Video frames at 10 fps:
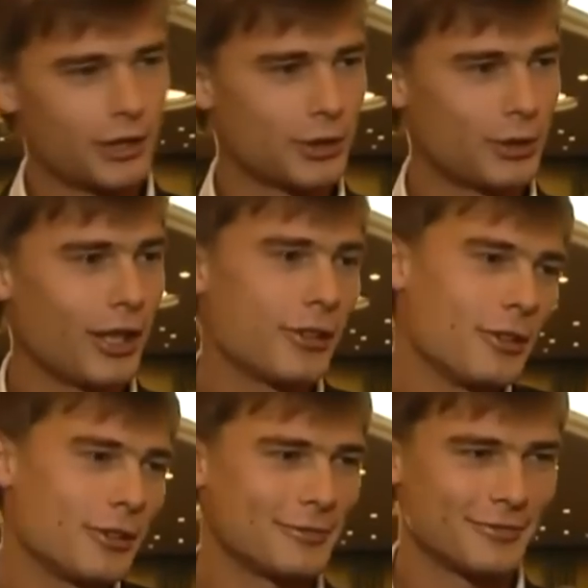ни сюда.
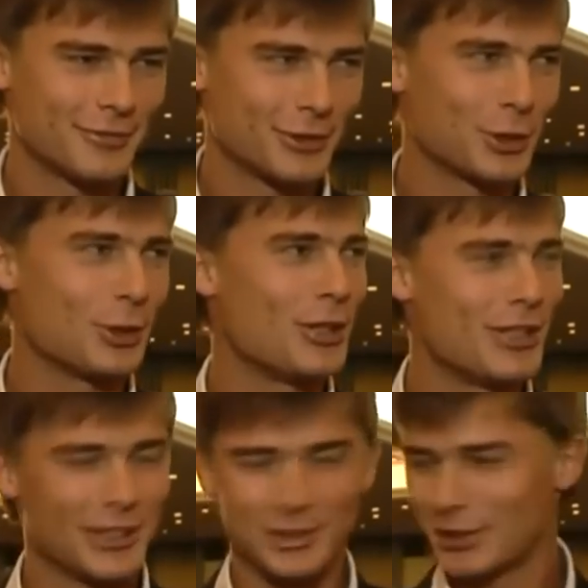Но ну, что не
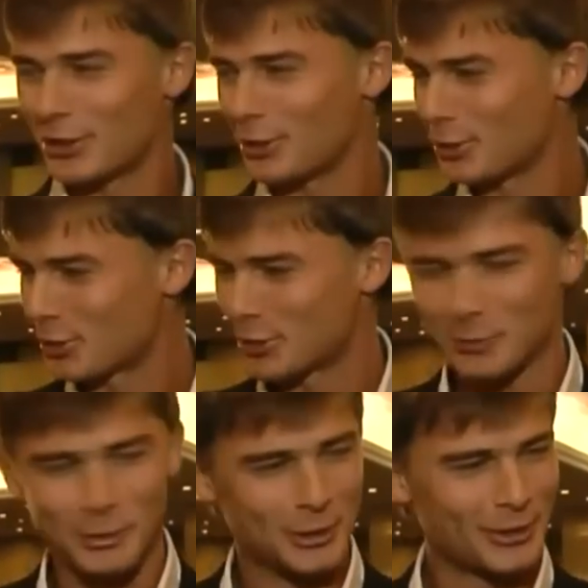делается, то к
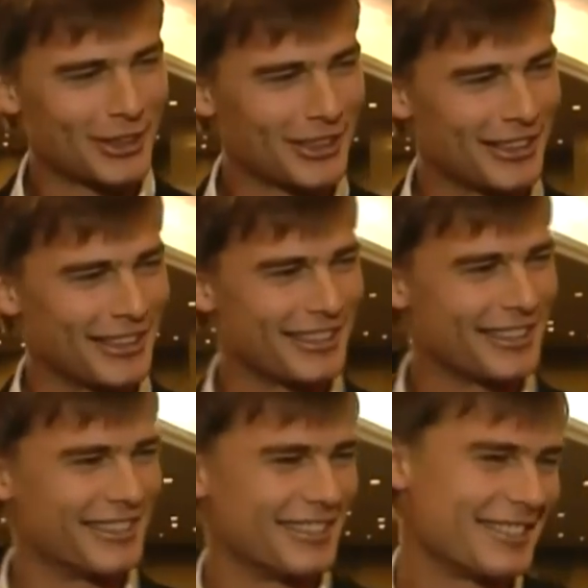лучшему. Вот Вера, э,
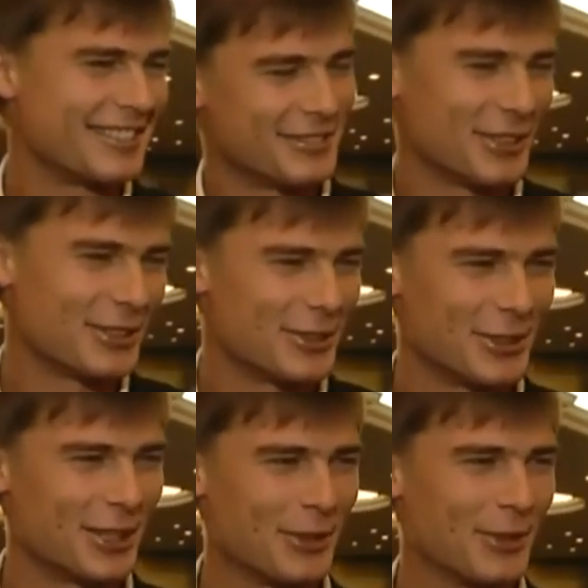вроде
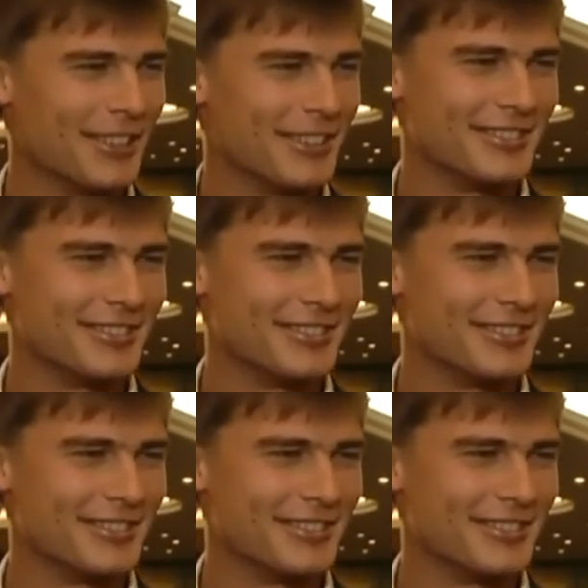все нормально.